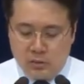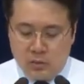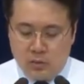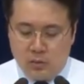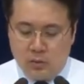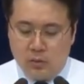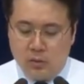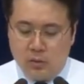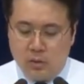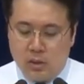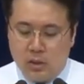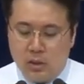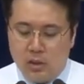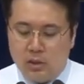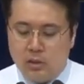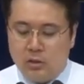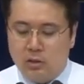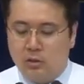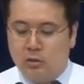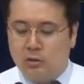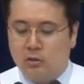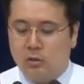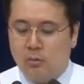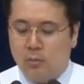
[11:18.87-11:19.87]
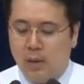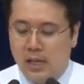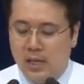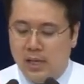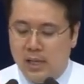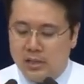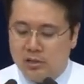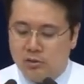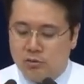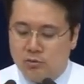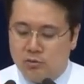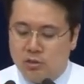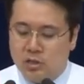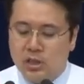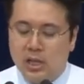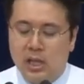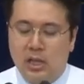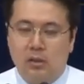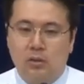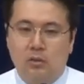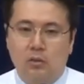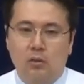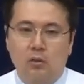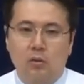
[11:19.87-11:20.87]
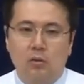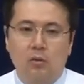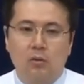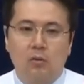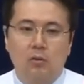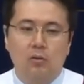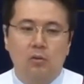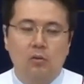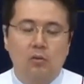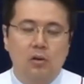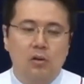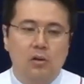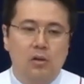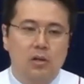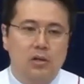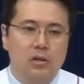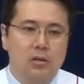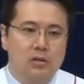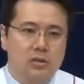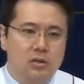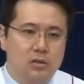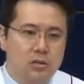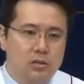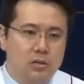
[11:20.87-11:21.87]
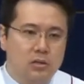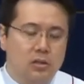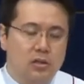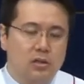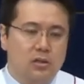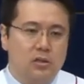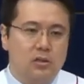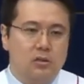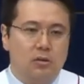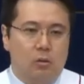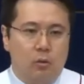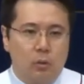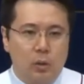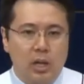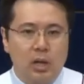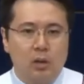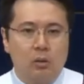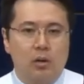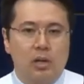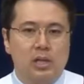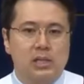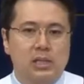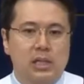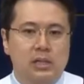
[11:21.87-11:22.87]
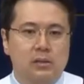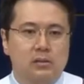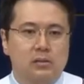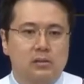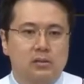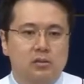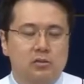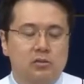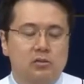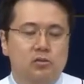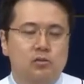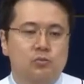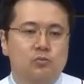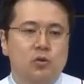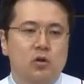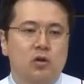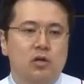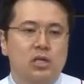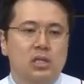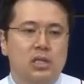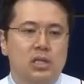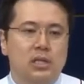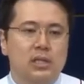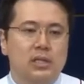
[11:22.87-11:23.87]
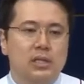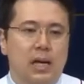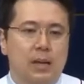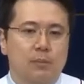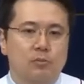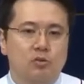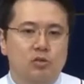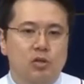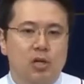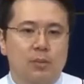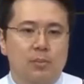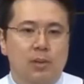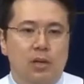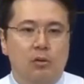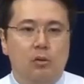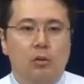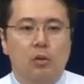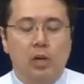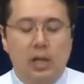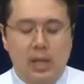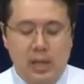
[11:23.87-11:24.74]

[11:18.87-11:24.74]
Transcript: ですから砂漠であったとしてもそのような状況の中でも枯れることなく